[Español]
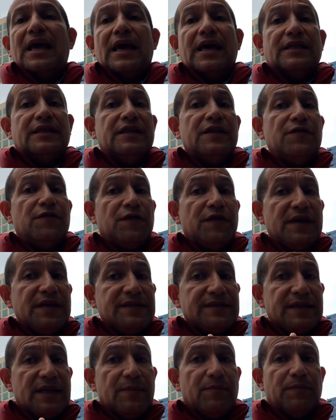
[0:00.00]
Es
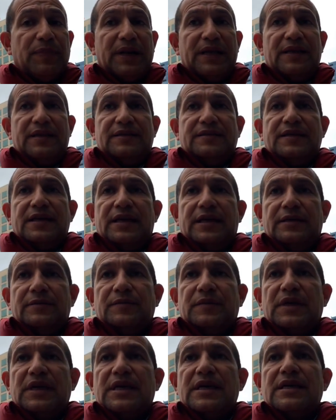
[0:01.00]
difícil predecir
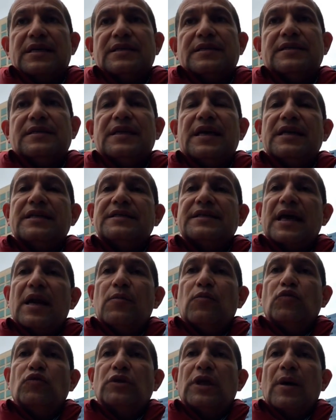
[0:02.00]
si el
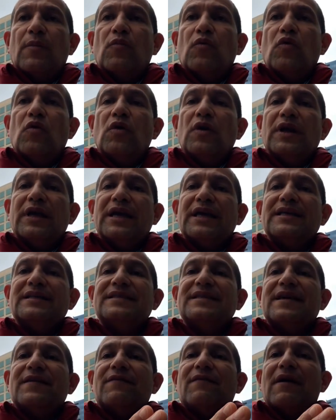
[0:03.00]
salbutamol que
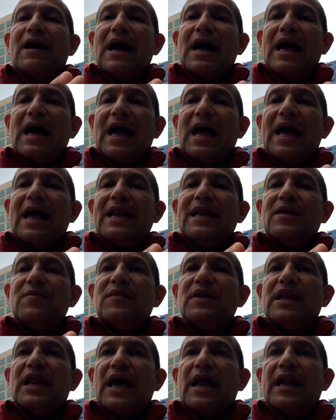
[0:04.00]
se va a
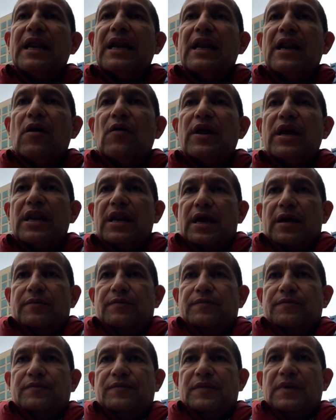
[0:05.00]
eliminar en la orina
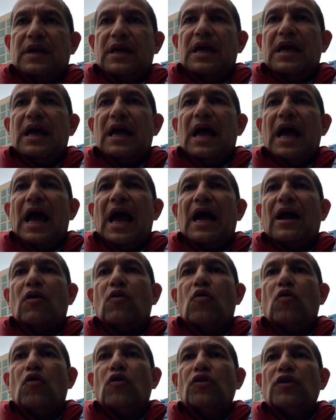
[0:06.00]

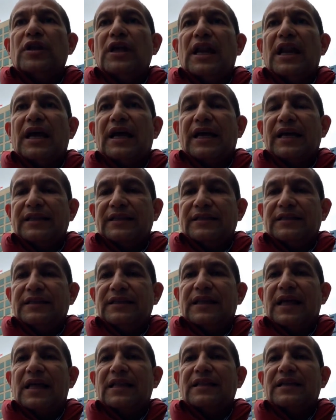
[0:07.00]
acorde a la
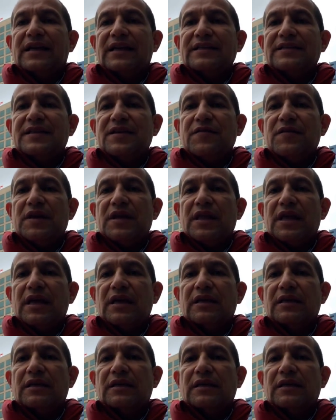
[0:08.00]
cantidad recibida,